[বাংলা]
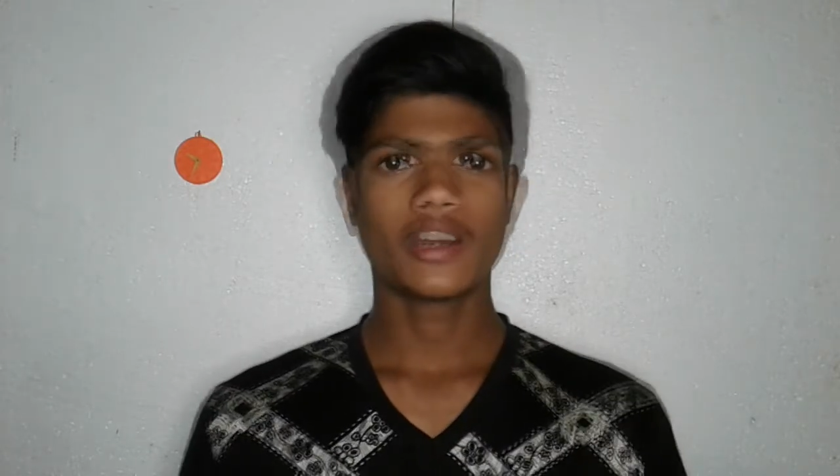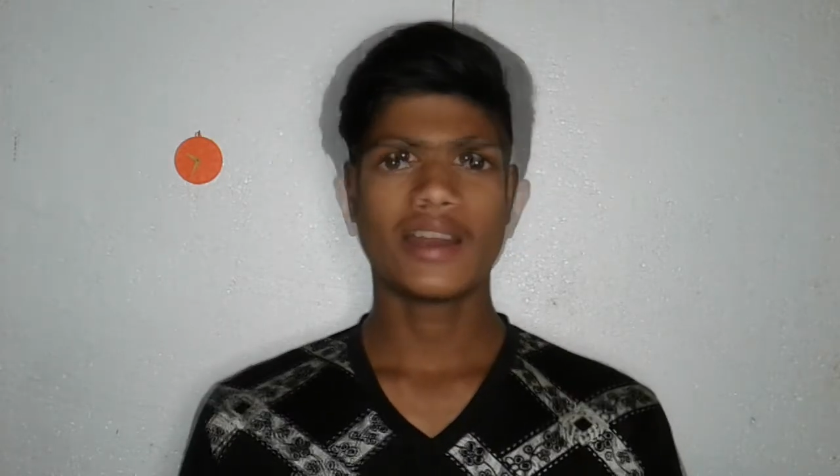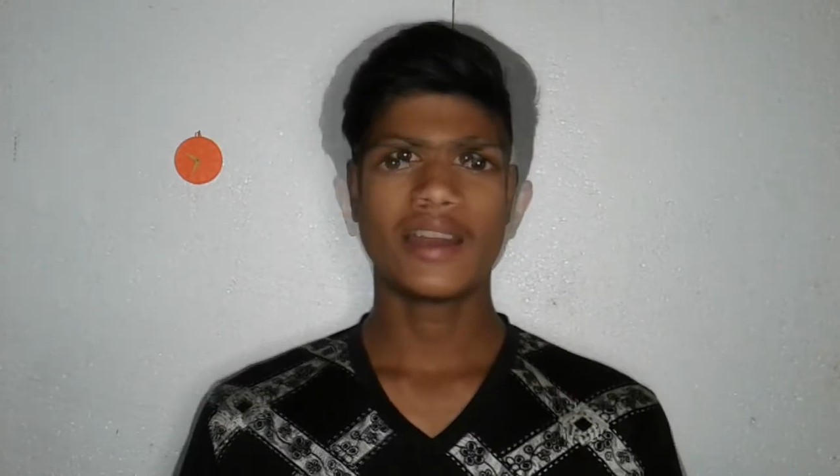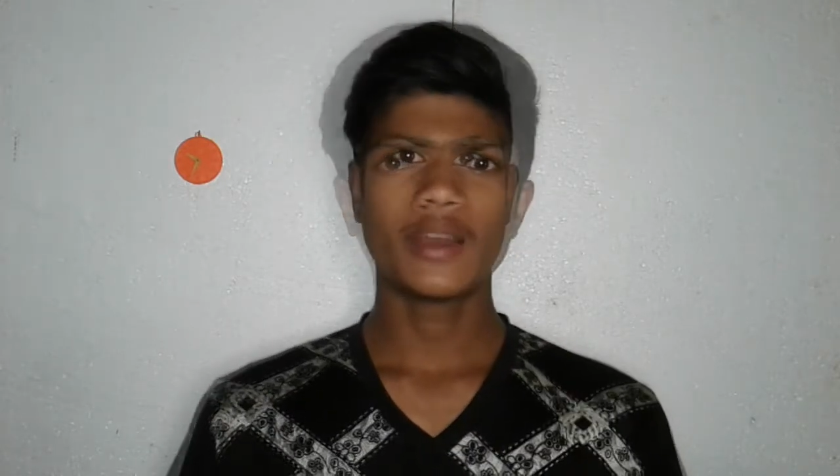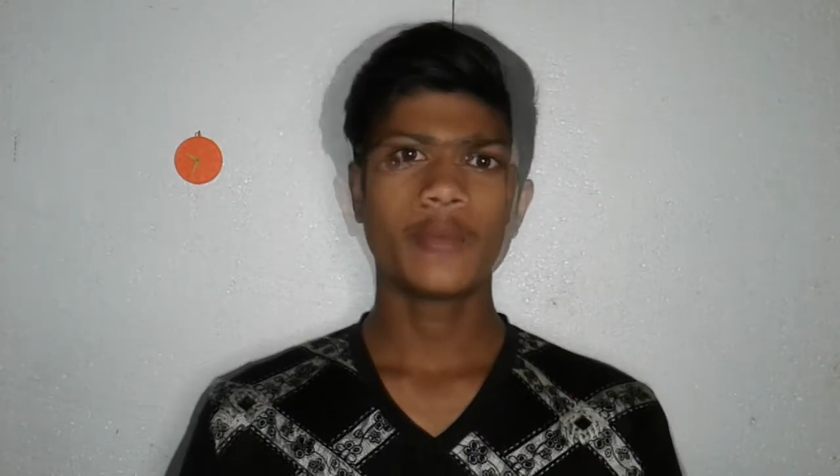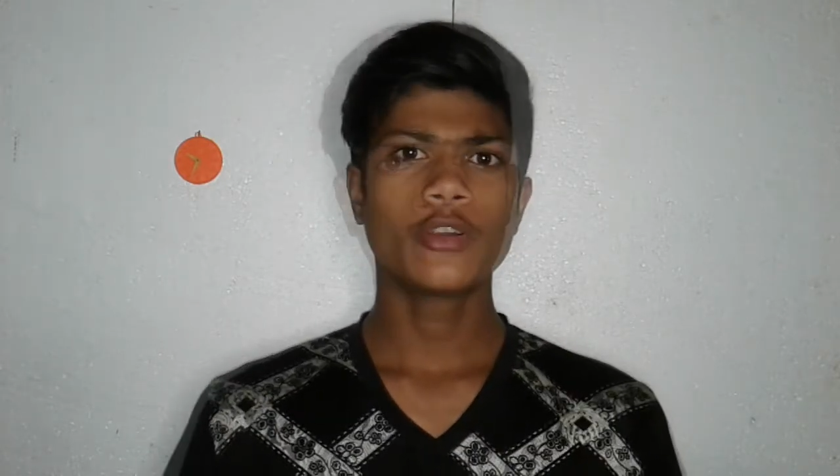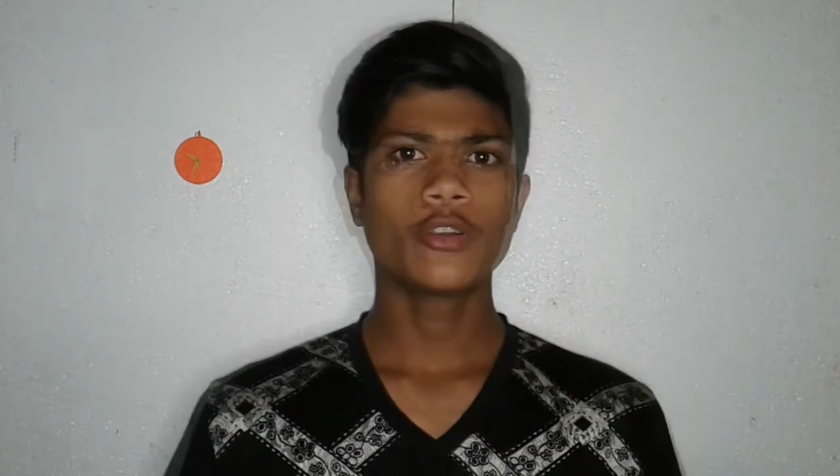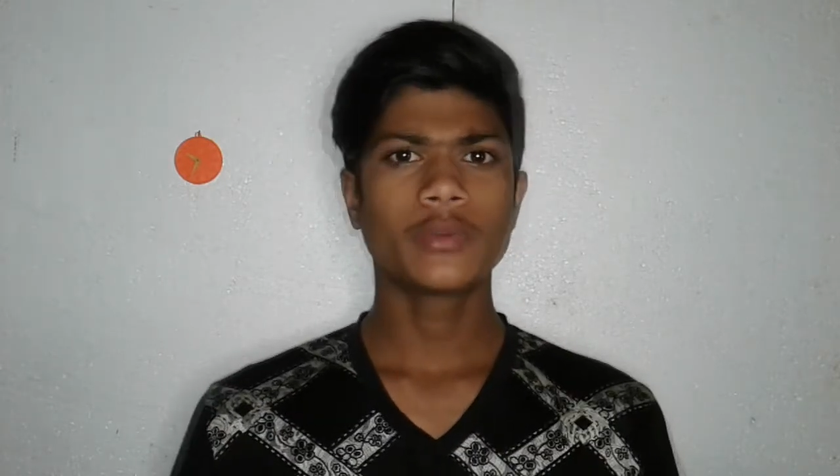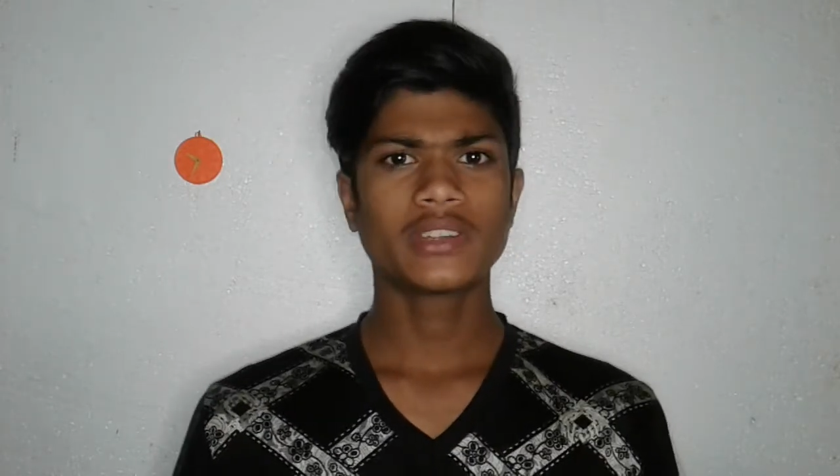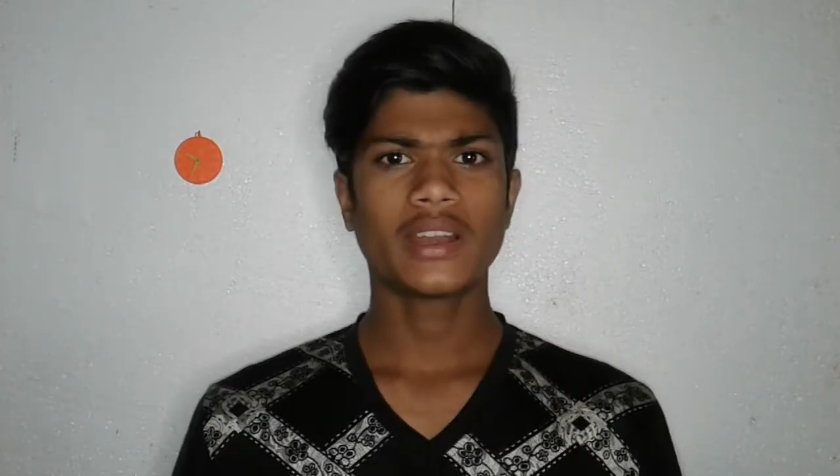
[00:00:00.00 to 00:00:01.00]
ট্রেইলার
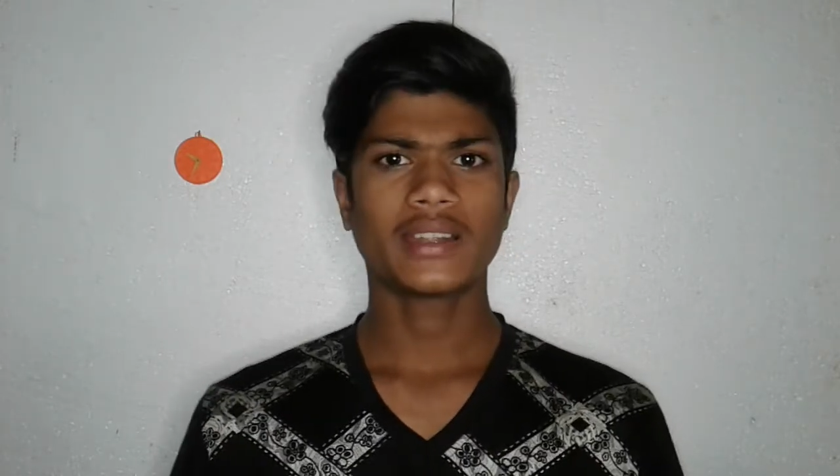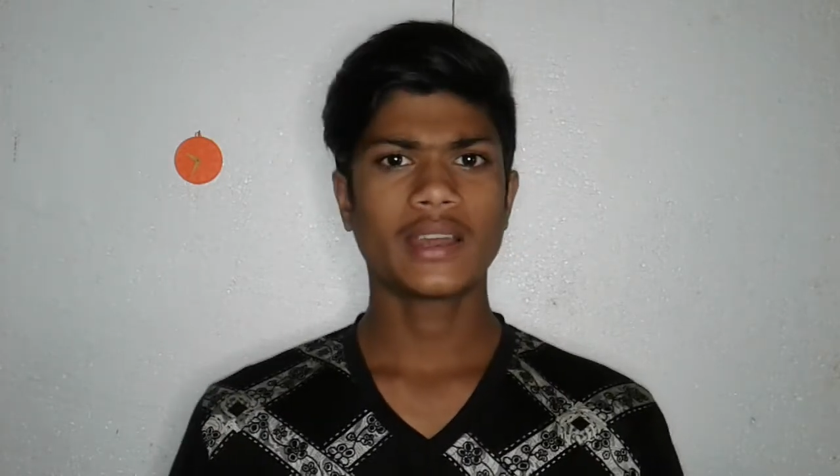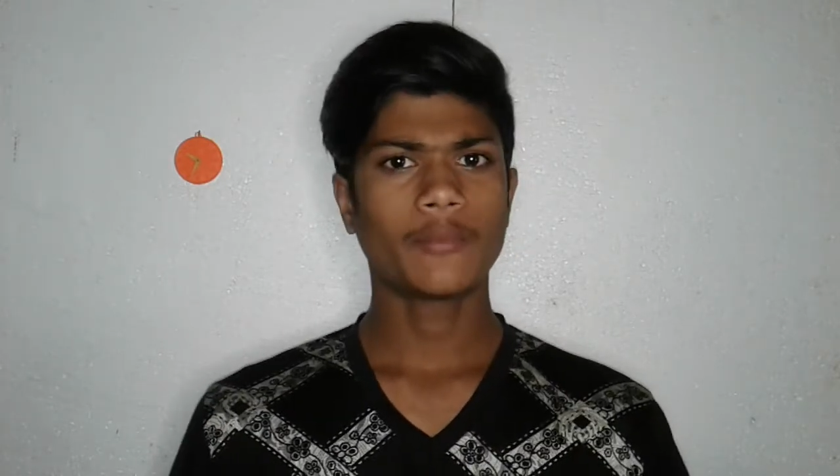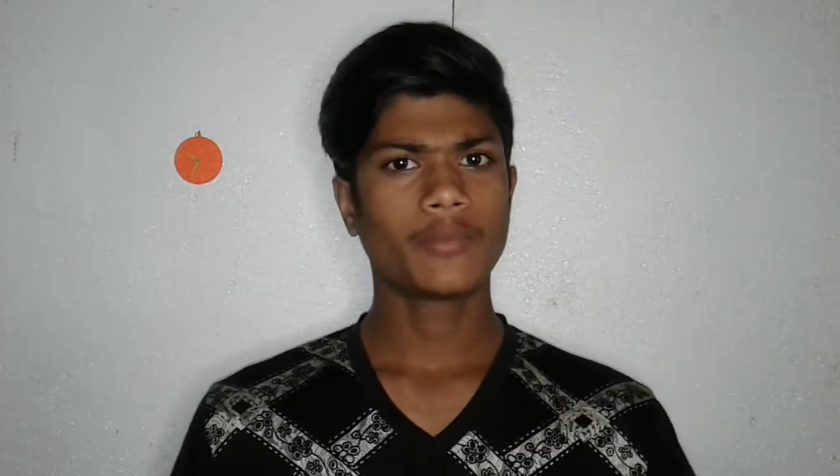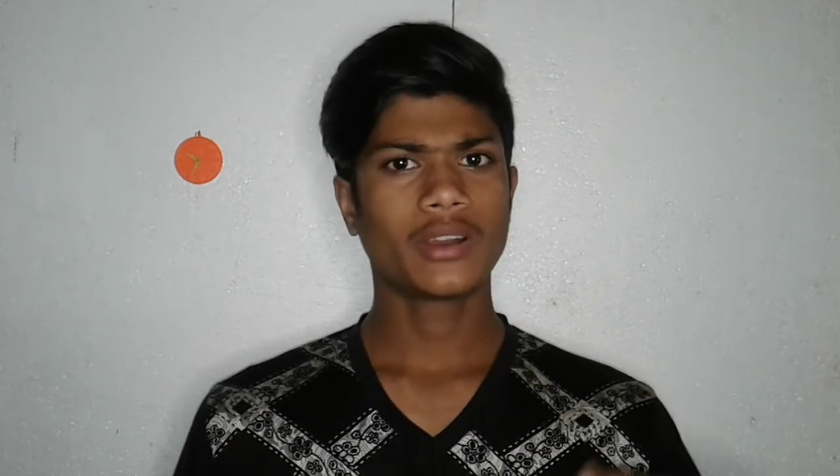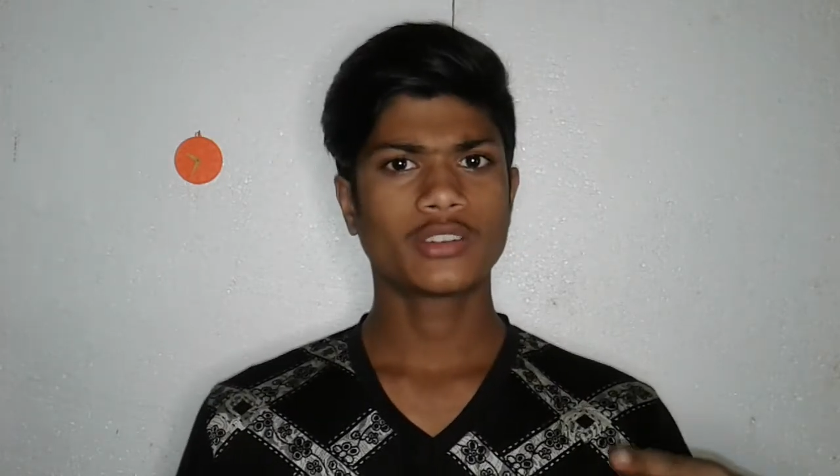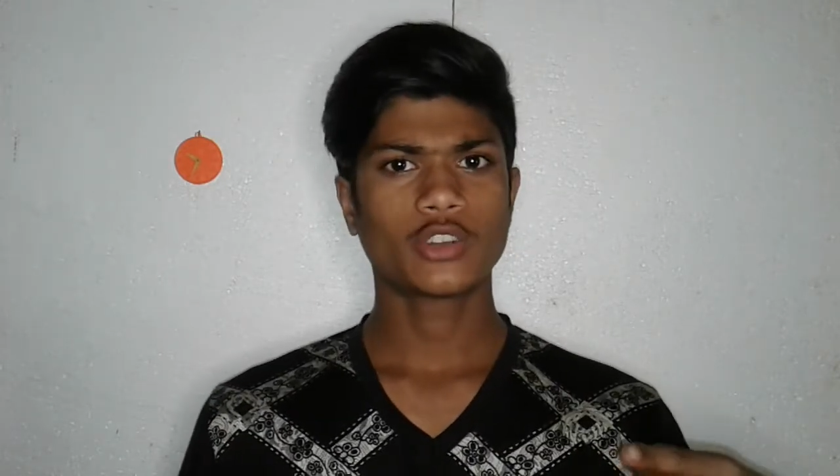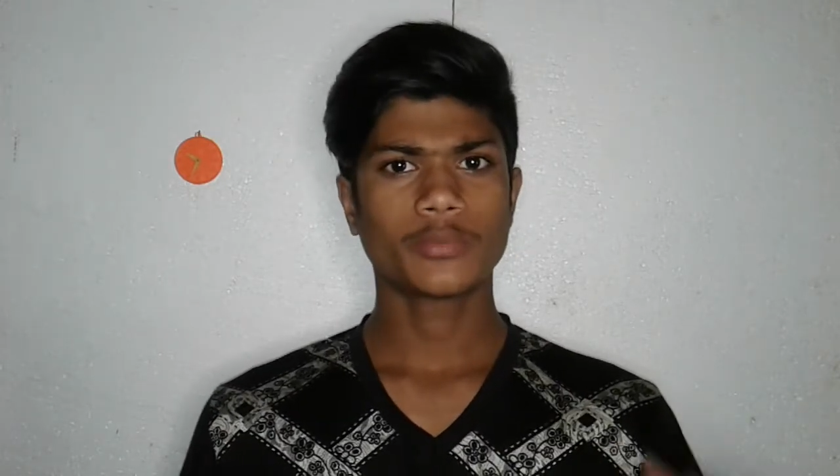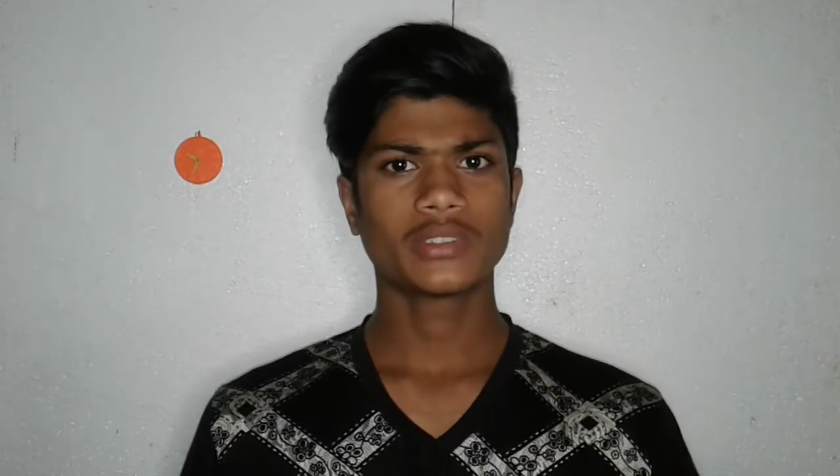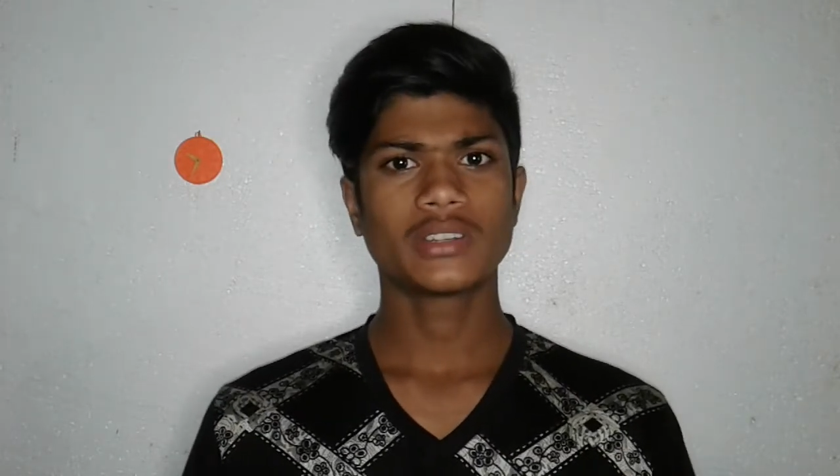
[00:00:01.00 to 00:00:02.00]
ভিডিওর ভিতরে একটা আপনার
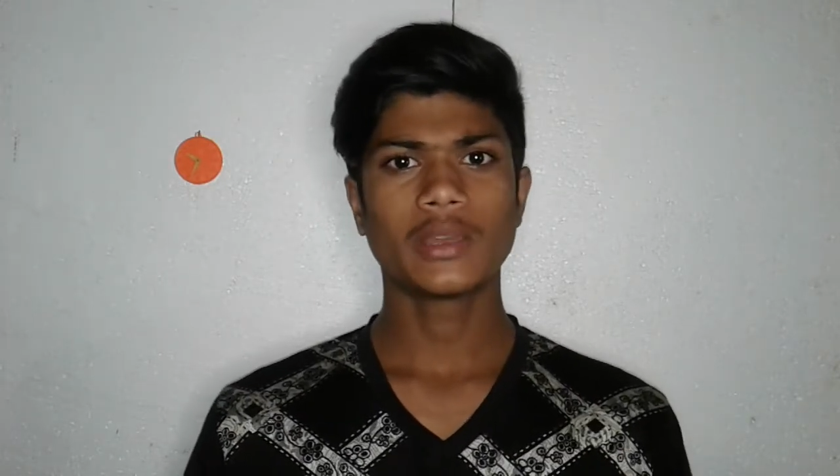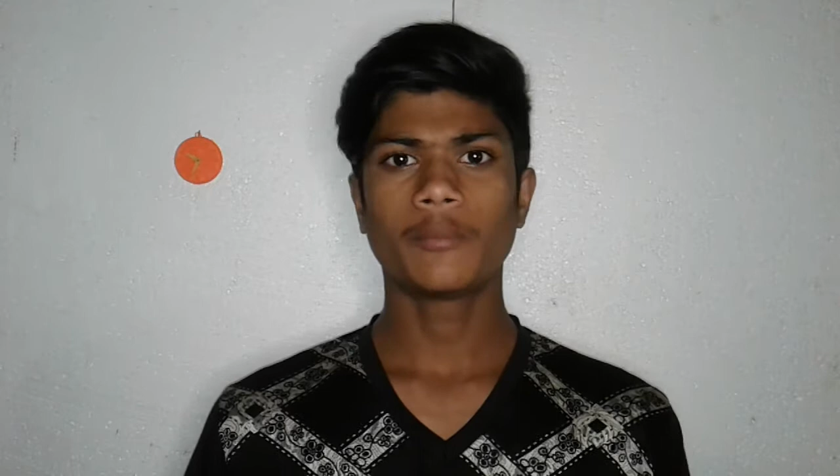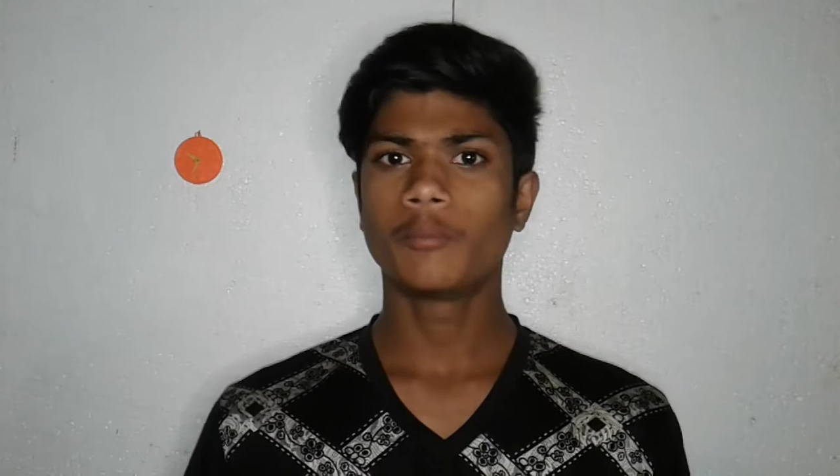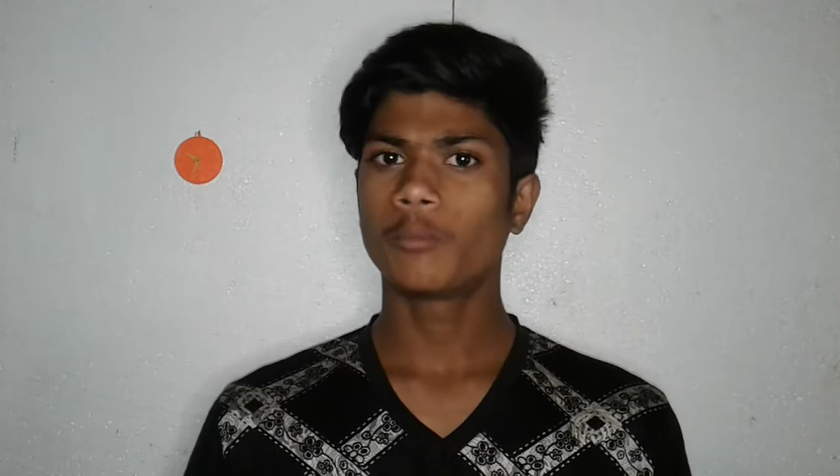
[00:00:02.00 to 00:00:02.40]
সবচেয়ে